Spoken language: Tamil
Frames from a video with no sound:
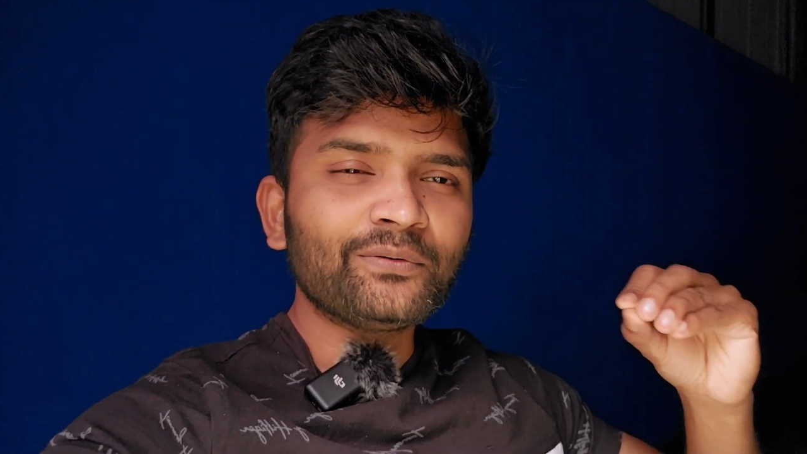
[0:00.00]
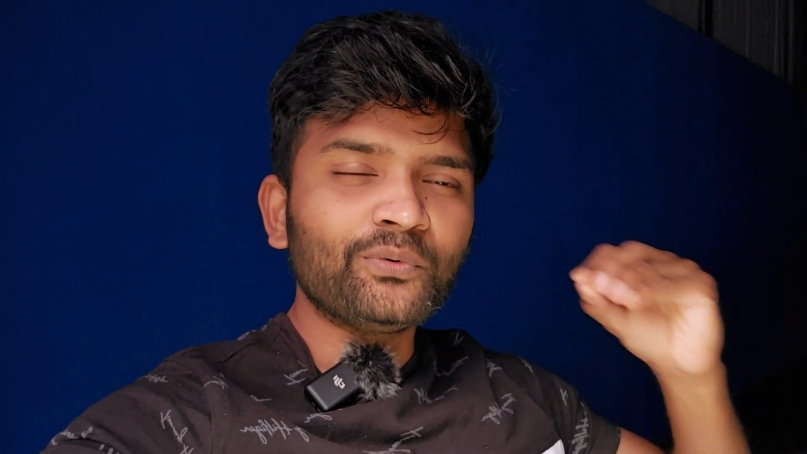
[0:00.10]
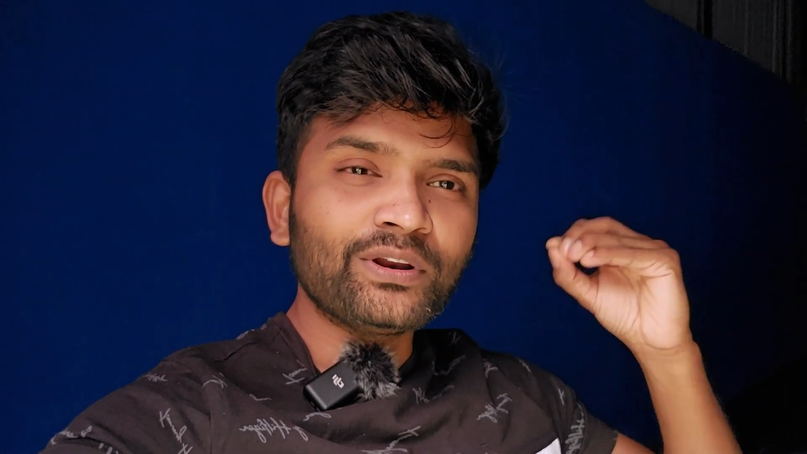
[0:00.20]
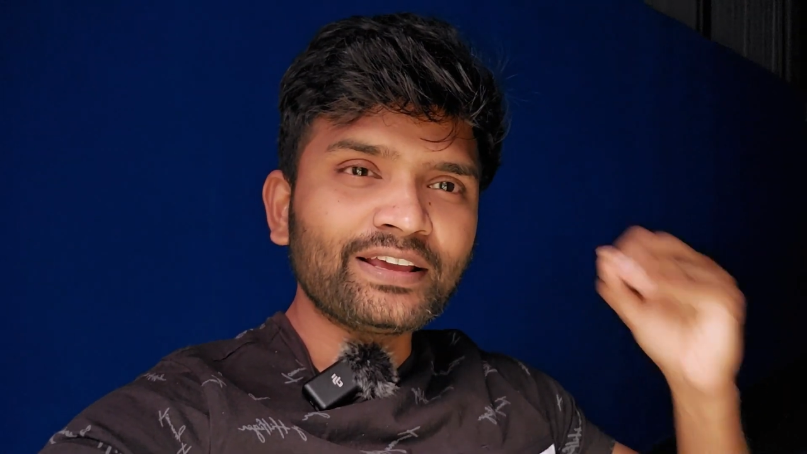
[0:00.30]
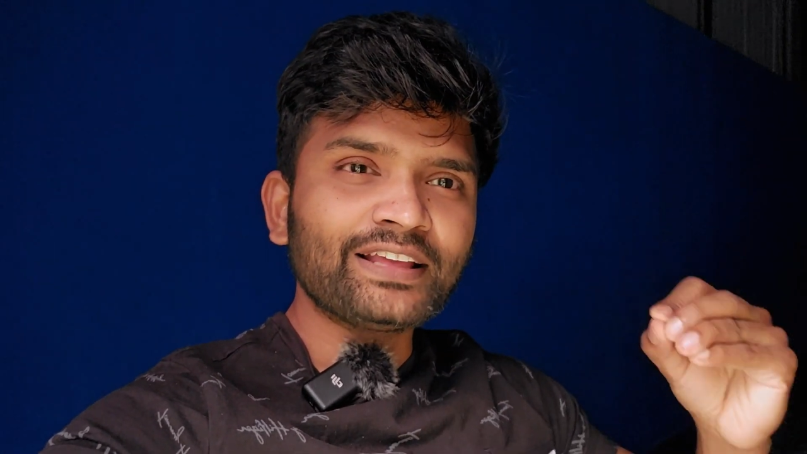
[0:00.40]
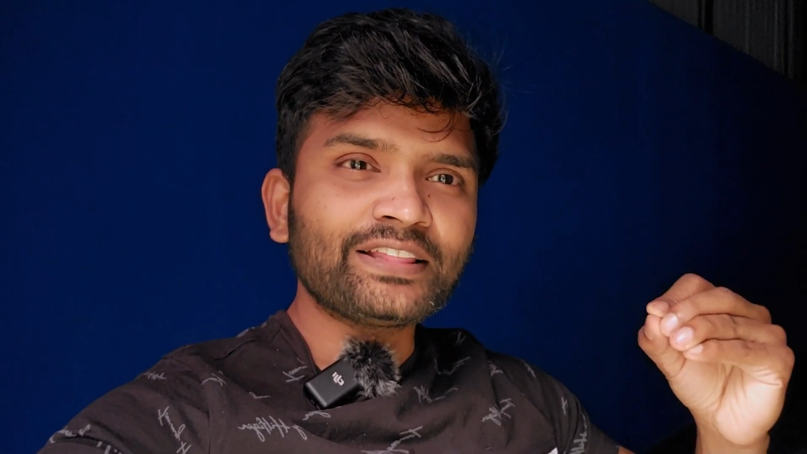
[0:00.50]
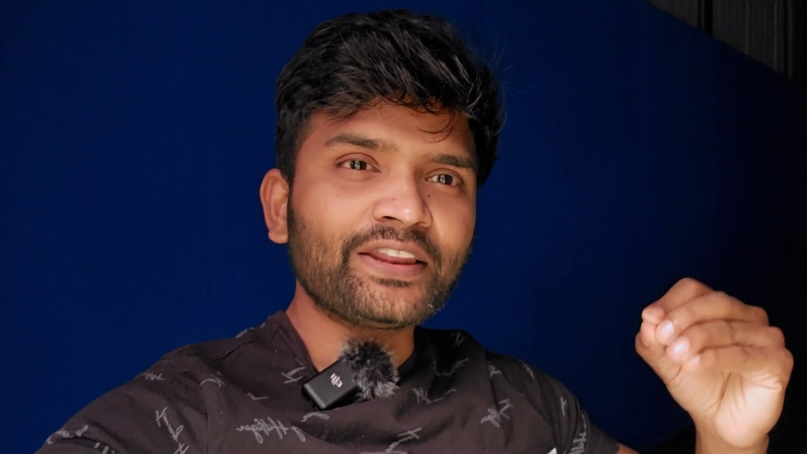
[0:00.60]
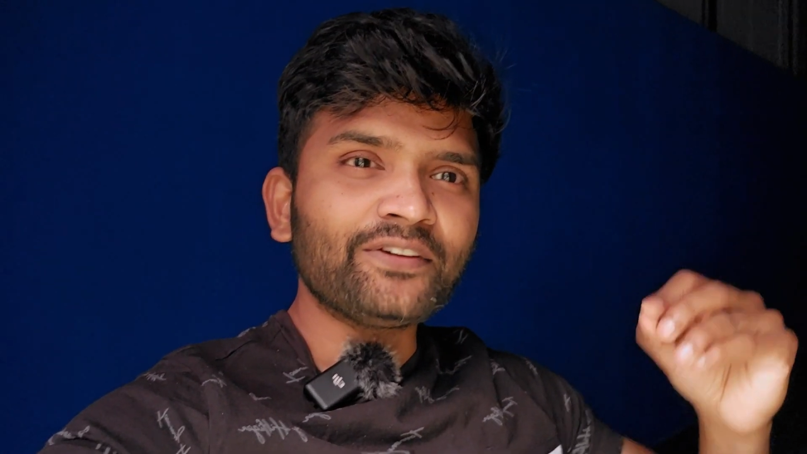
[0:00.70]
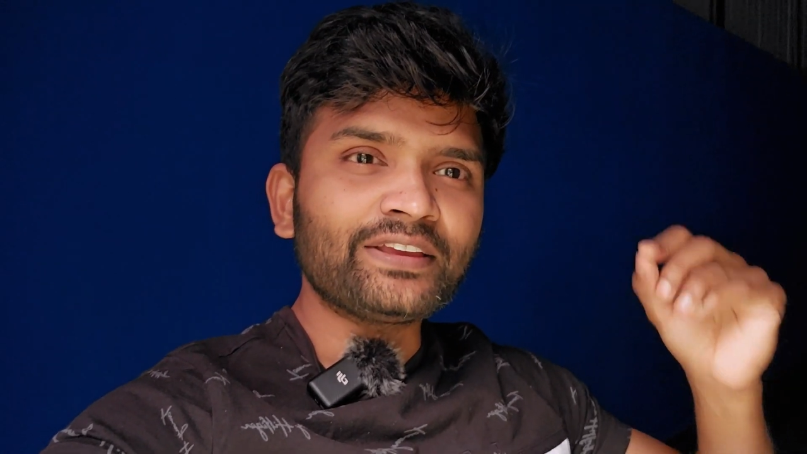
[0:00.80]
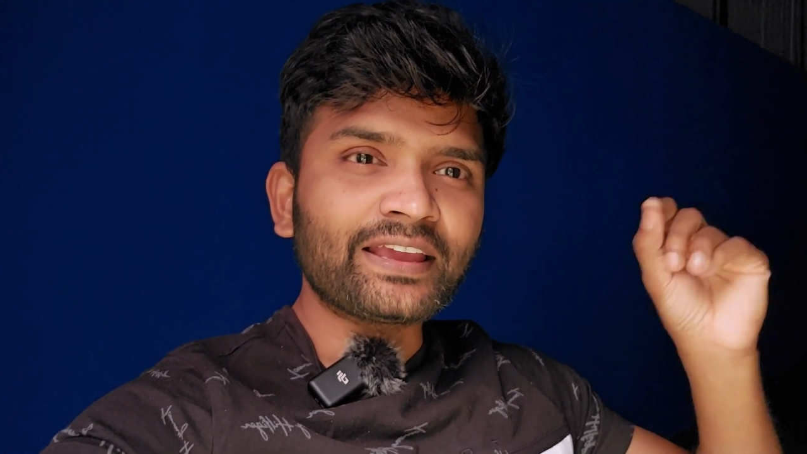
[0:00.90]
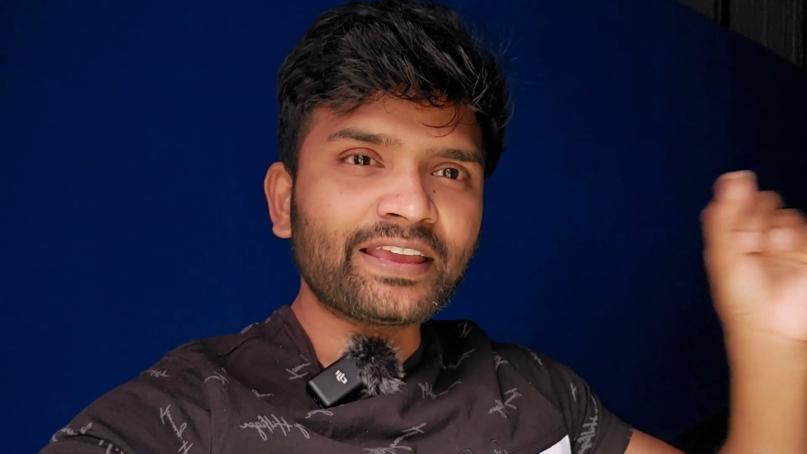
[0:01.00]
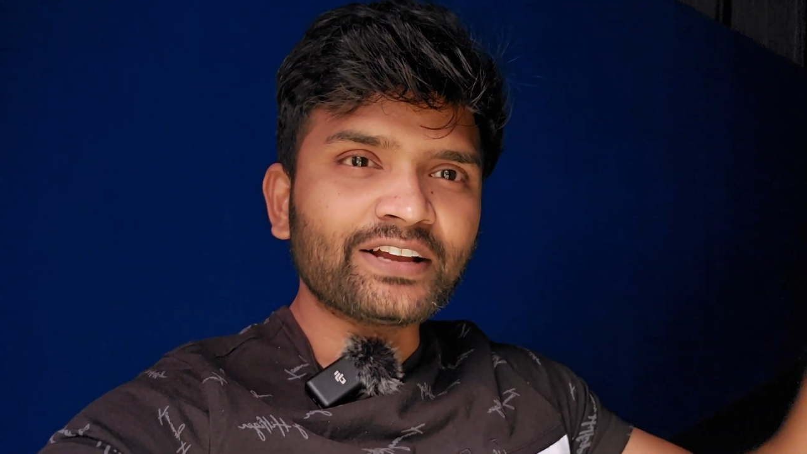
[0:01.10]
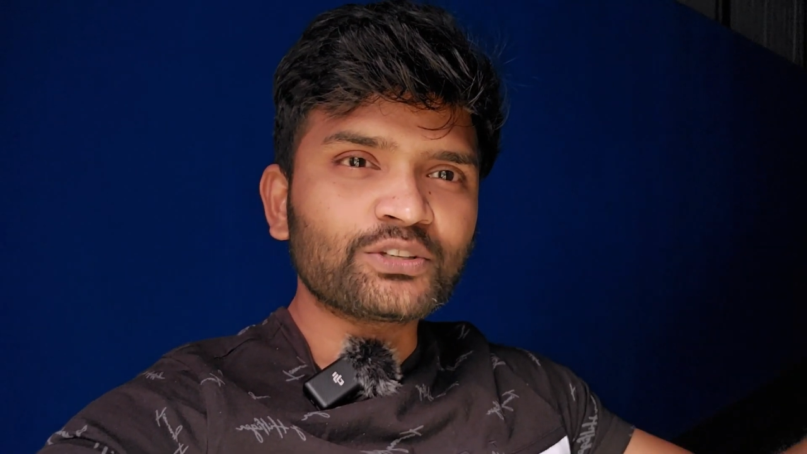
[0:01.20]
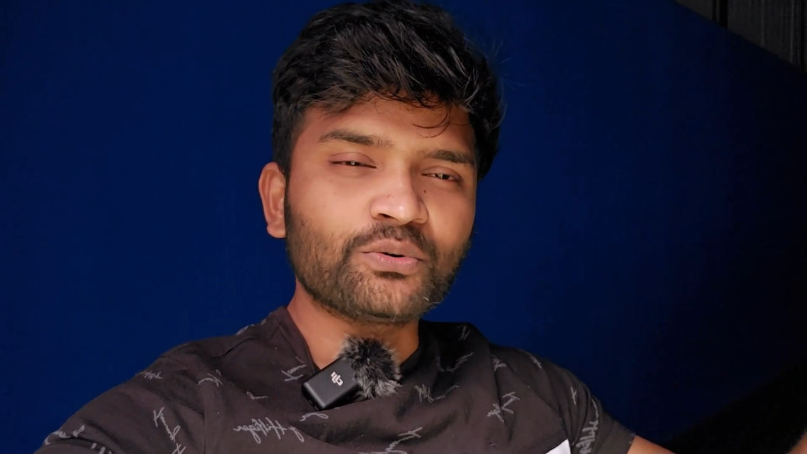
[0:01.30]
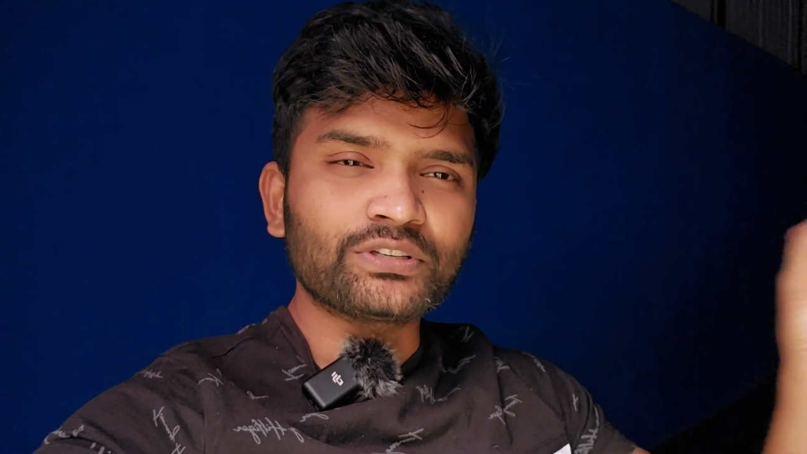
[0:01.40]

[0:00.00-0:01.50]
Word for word: உங்களுக்கே தெரியும் எங்கேயாச்சும்